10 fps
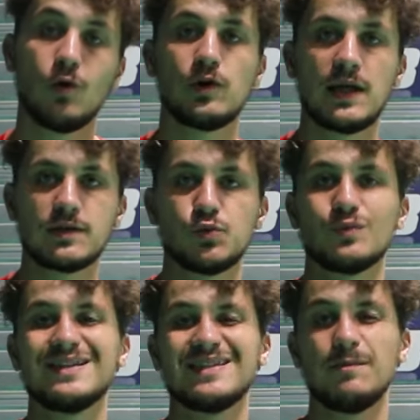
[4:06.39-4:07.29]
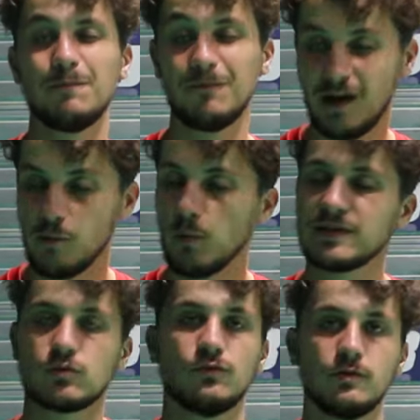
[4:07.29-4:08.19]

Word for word: en réaction. Et c'est vraiment pas ce qu'on